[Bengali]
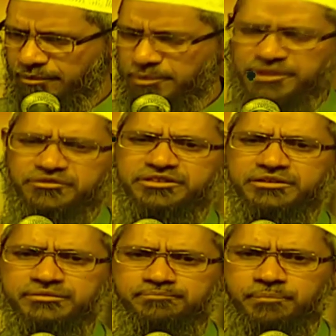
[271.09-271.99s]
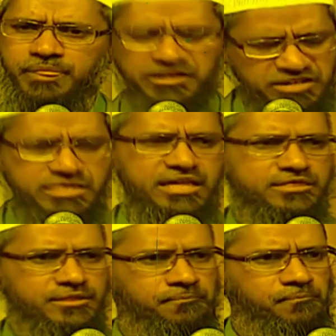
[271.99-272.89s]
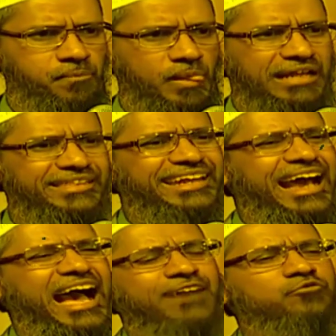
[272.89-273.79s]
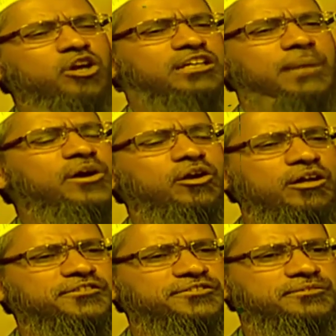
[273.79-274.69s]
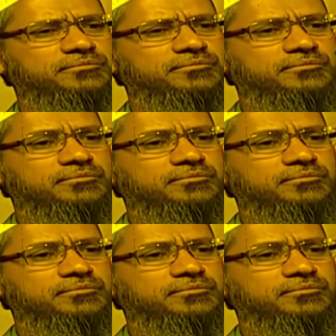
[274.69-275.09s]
রাজা আল্লাহ আনহা তিনি বলেছেন আয়সার আনহার চেয়ে